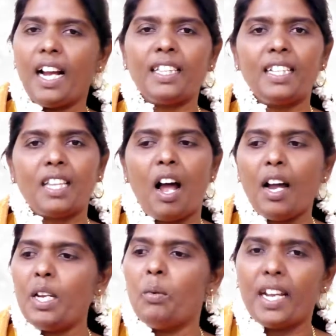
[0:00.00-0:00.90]
அந்த
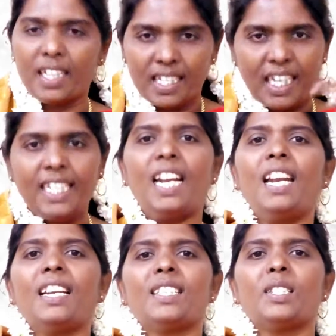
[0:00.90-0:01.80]
தாயினுடைய அந்த
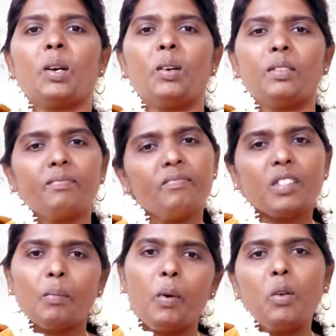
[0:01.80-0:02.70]
செட்டையில் என்ன செஞ்சிடும்
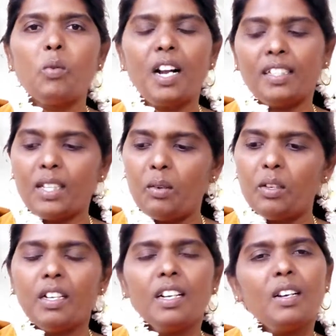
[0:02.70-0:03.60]
போய் உட்காந்துடும்
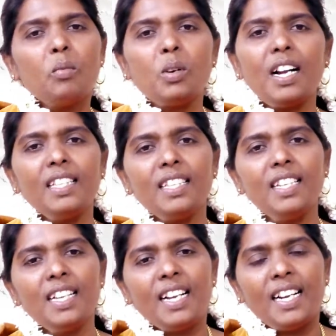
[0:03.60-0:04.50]
உட்காந்து
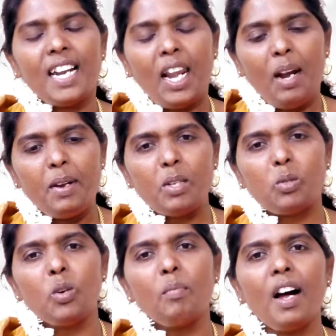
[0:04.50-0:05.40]
நல்லா அப்படி
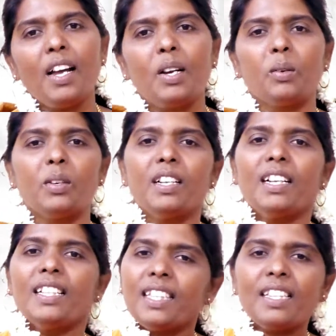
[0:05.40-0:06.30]
சுகமாக இருக்கும்
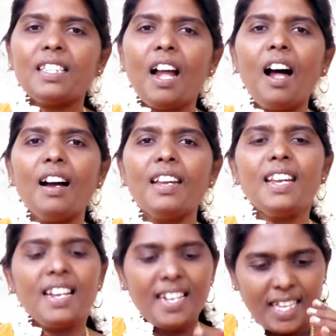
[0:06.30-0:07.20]
இந்த தாய்
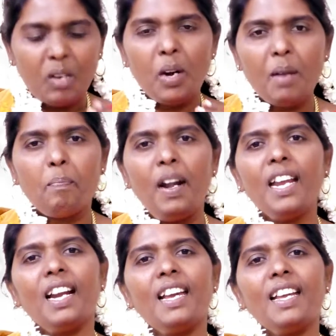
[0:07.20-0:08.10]
தன்னுடைய
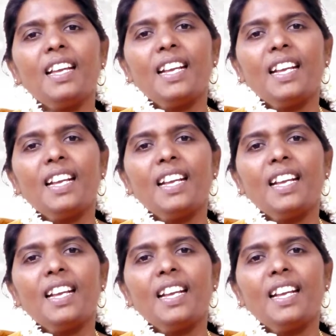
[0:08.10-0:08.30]
பிள்ளைகளை